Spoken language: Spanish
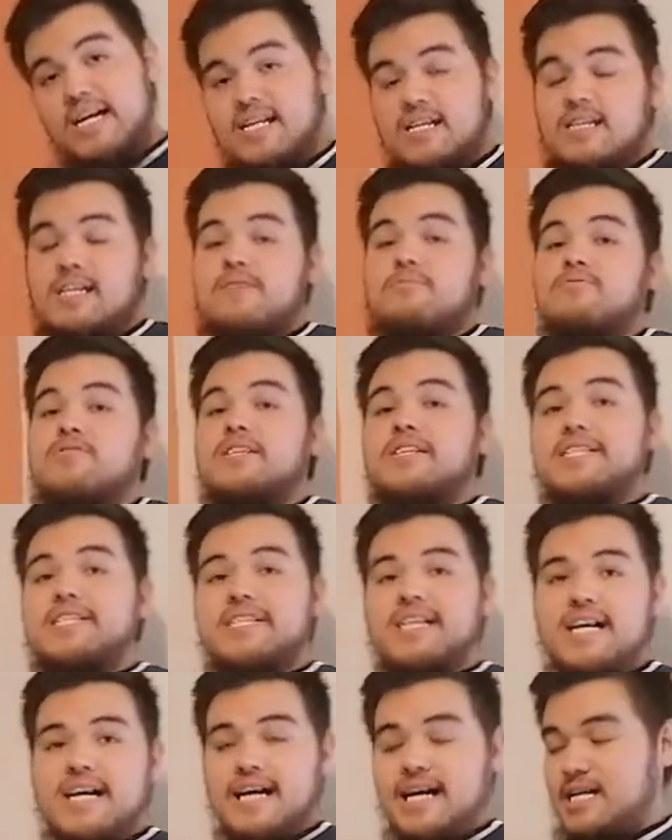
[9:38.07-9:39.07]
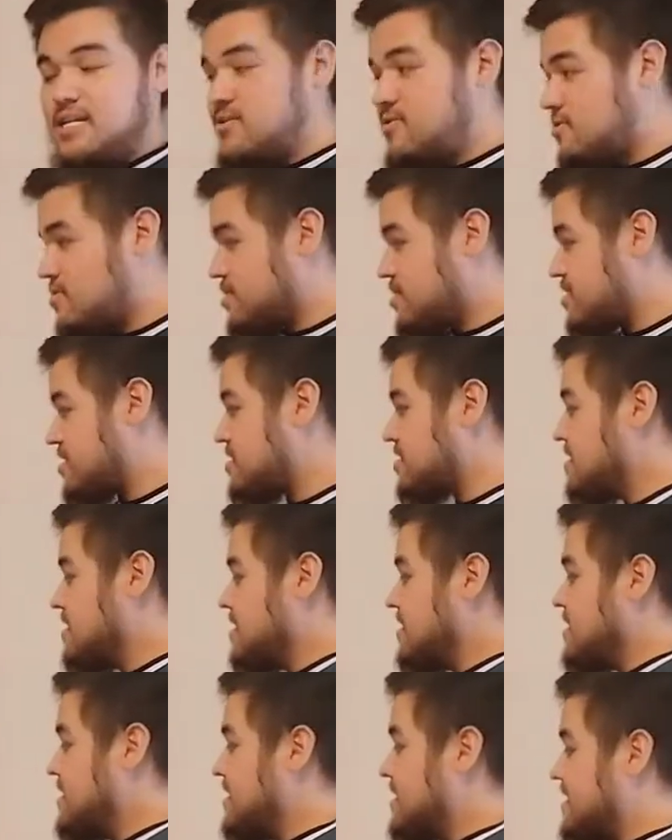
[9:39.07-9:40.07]
a la boquilla al hotend.
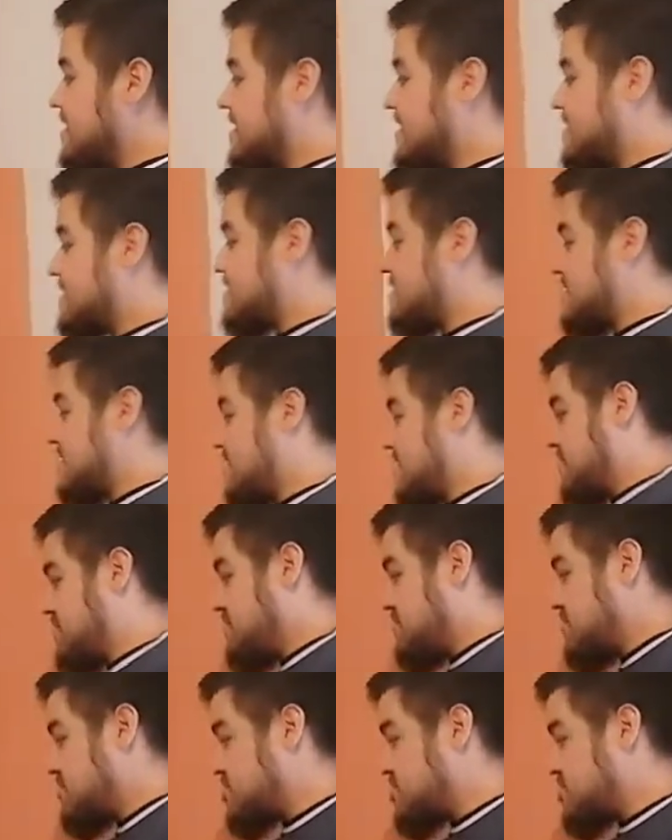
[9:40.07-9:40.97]
Este,